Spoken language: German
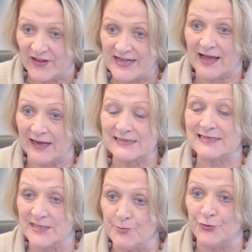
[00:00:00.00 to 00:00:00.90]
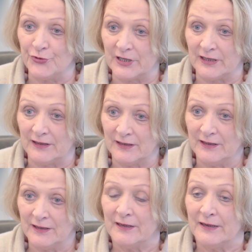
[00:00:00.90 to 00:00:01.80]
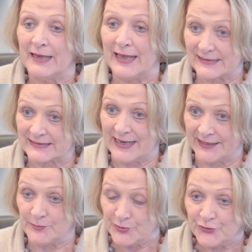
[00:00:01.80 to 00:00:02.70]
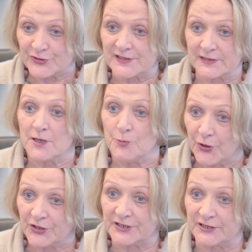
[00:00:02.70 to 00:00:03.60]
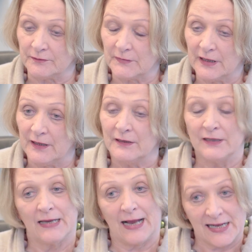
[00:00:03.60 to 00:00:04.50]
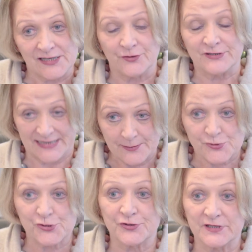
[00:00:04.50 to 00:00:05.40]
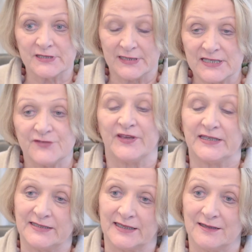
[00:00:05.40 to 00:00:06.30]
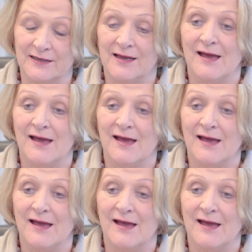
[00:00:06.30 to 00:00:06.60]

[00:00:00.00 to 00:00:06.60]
wenn der einzelne Bürger es gerne benutzen möchte. Also Selbstschutz ist wichtig.